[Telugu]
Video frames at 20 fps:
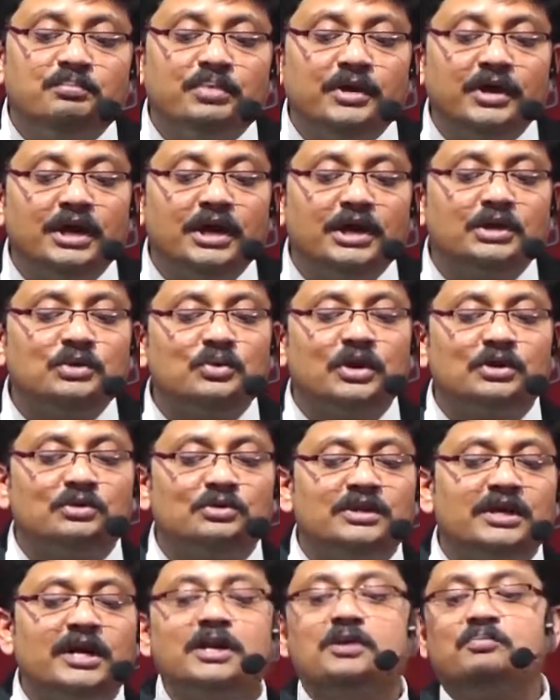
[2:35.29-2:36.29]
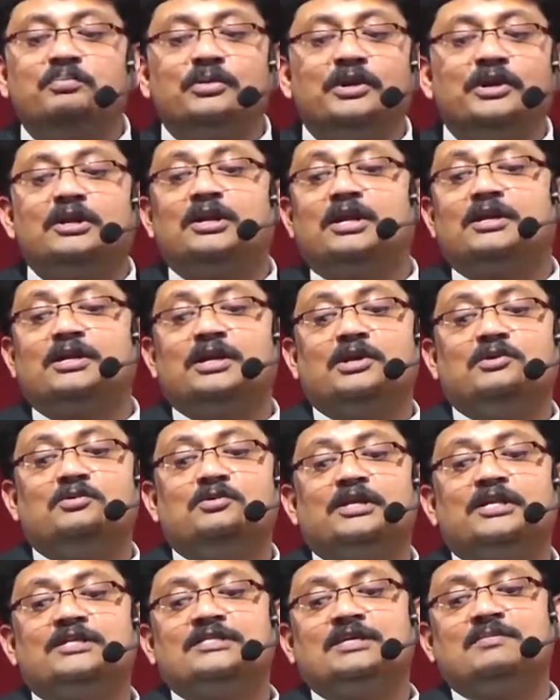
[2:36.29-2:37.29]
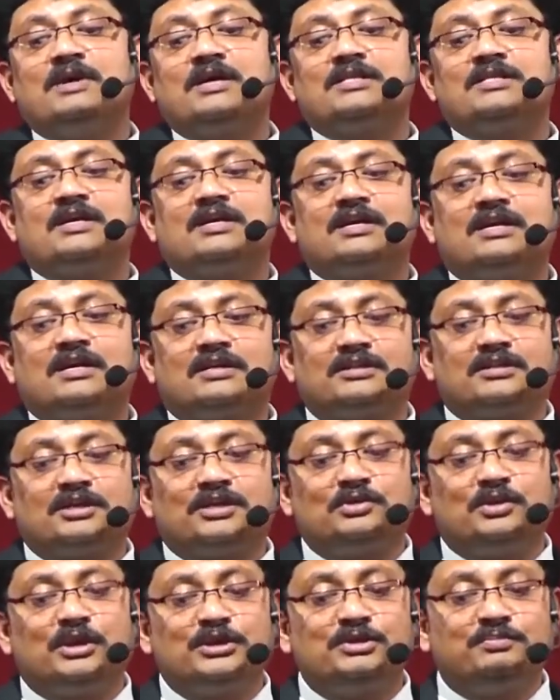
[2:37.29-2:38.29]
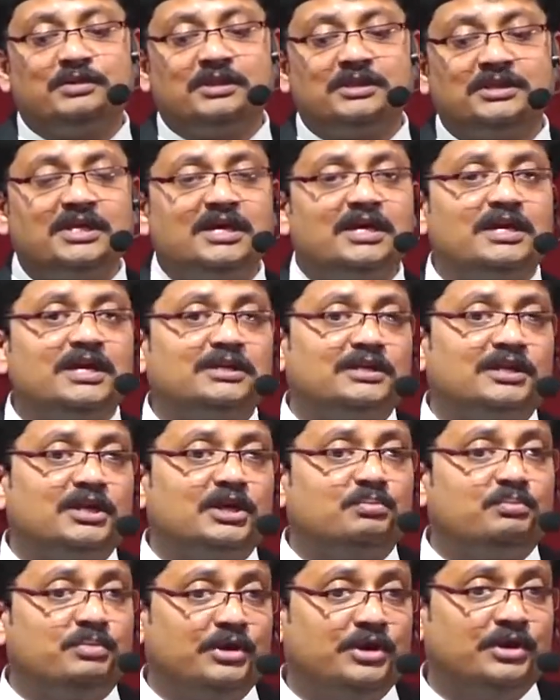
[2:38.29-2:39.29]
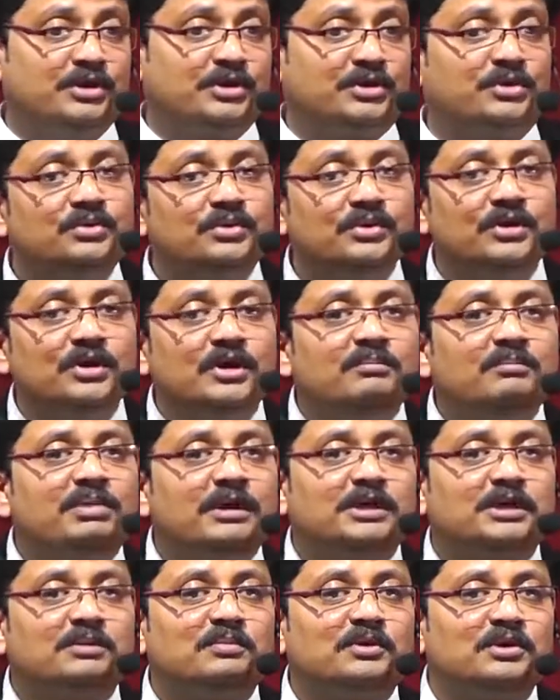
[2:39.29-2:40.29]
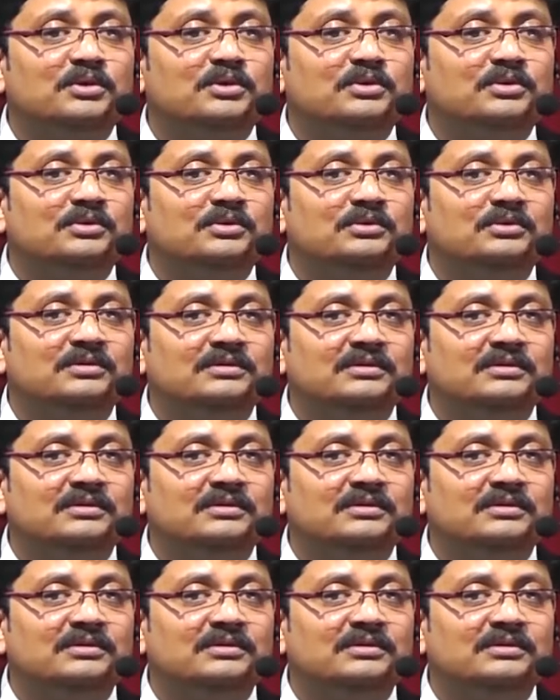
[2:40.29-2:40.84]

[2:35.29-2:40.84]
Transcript: పేరు అనుంది కానీ పేర్లు అని లేవు కదా సమాధానకర్త యొక్క అధిపతి అని అతనికి పేరు పెట్టబడును